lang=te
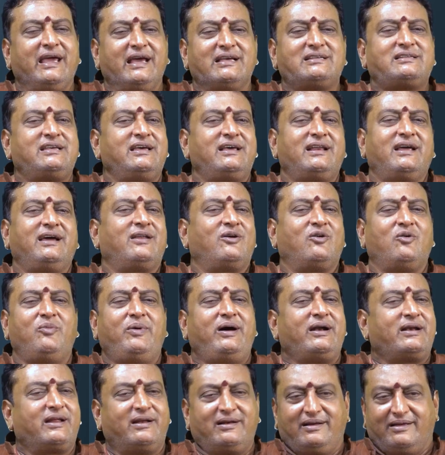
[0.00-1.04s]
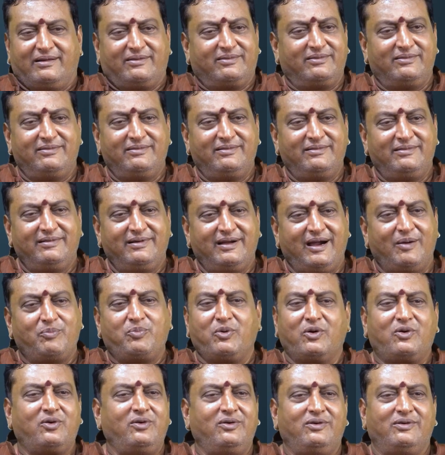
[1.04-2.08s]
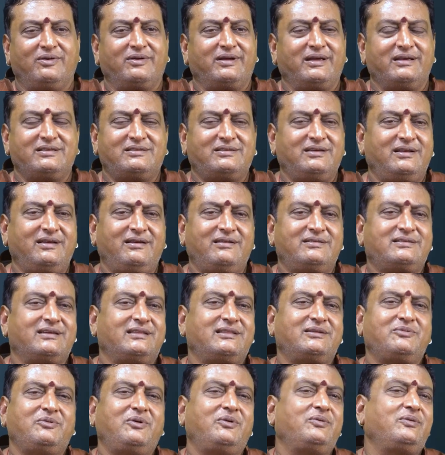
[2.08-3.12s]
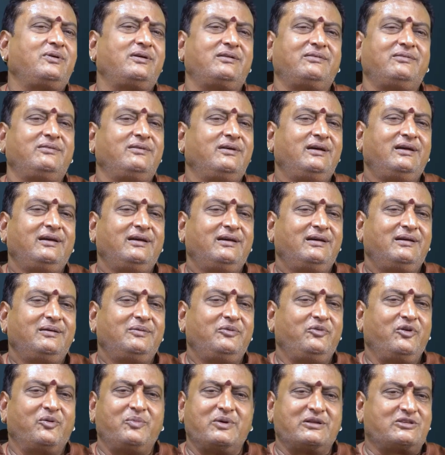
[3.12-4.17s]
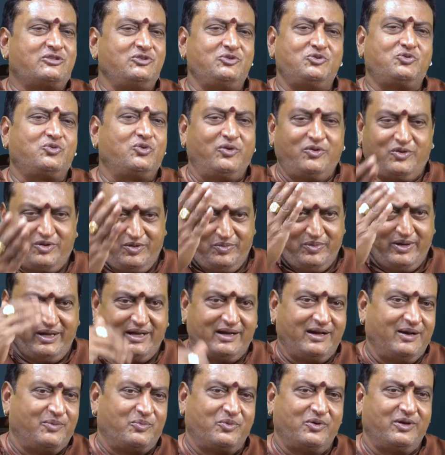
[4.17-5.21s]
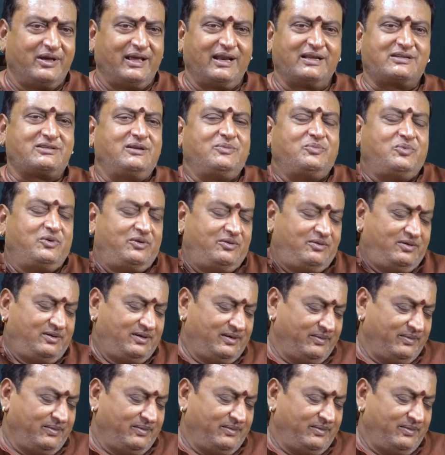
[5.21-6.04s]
కేసీఆర్ గారు ఒక మాట అన్నారు అప్పట్లో కేసీఆర్ గారు చంద్రబాబు గారు విమర్శించుకునేవారు బాగా అప్పుడు ఎలక్షన్ అప్పుడు